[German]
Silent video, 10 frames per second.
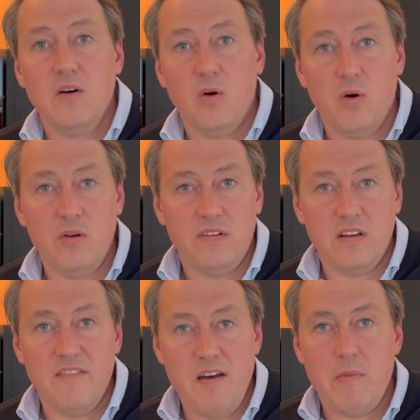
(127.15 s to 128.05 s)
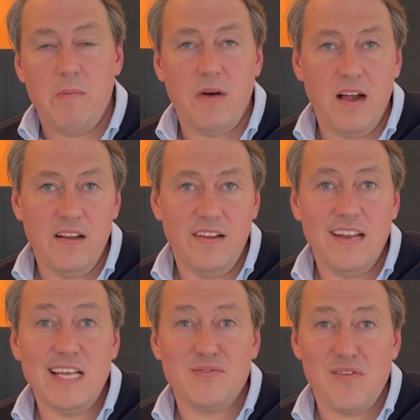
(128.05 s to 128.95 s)
Und äh, wenn man mal einen
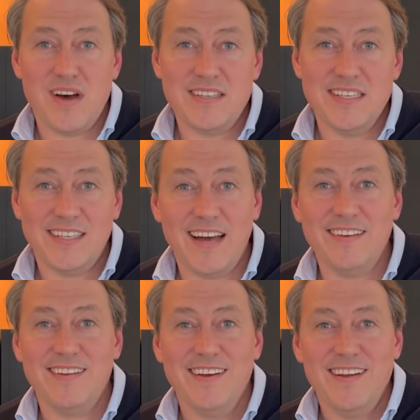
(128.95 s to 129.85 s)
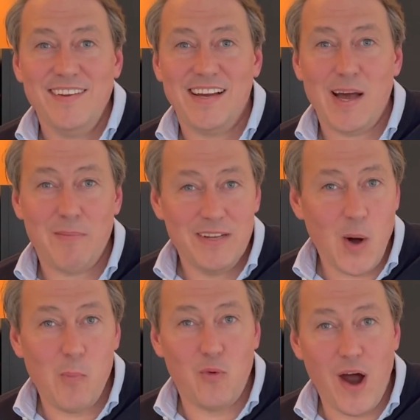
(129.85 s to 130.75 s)
S-Verweis nicht kann, dann kann man ja
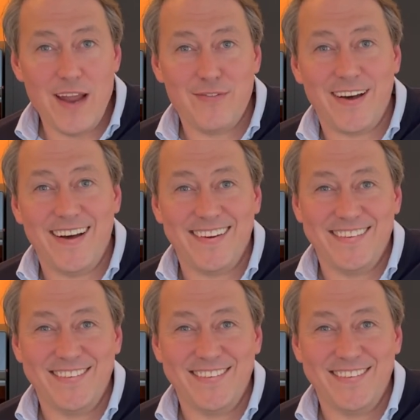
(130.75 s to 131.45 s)
auch Brian fragen.